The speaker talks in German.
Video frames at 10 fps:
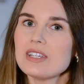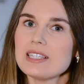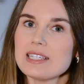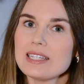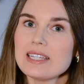
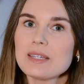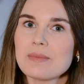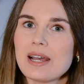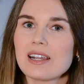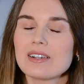was ich nicht
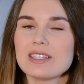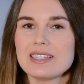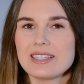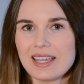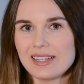mag, was
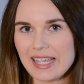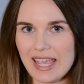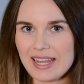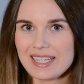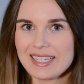ich gerne
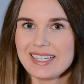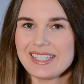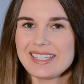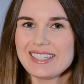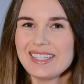geändert
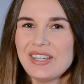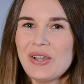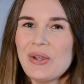hätte.